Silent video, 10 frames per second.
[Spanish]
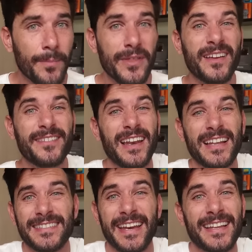y podía hacer
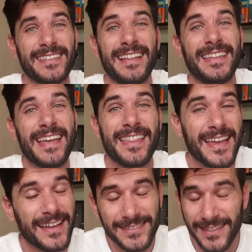las tareas del día a
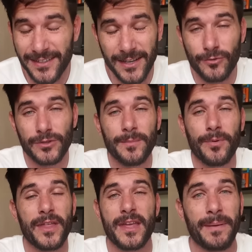día sin ningún
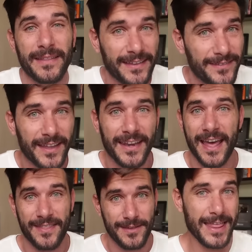tipo de dependencia en
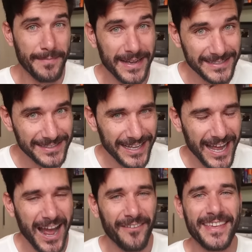nadie. Además,
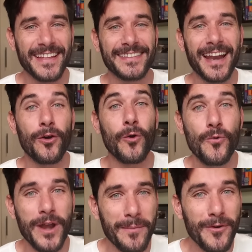había entrado
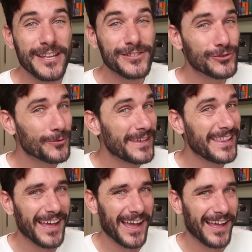un amor en su
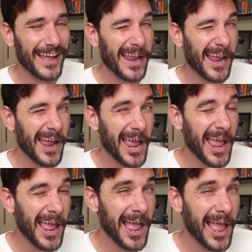vida
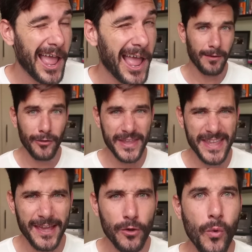pájaro. Hablo de
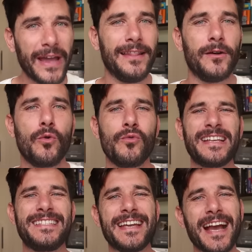Jane Wayne,
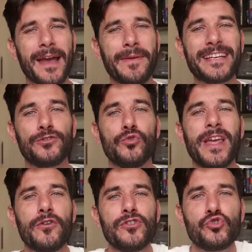una chica que había
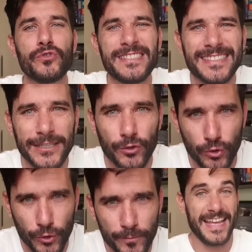estudiado en su
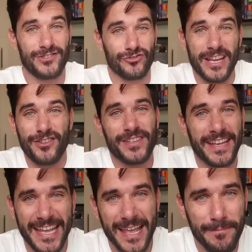instituto. Esos años
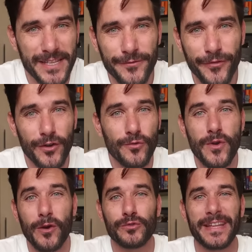en Cambridge fueron
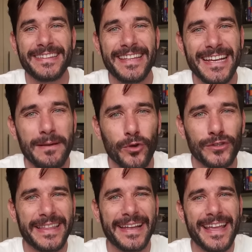una auténtica
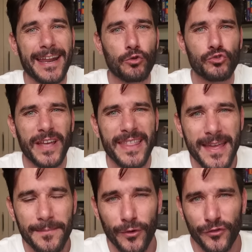montaña rusa
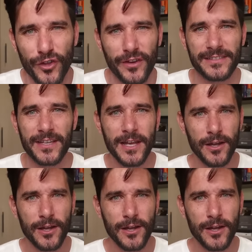de emociones,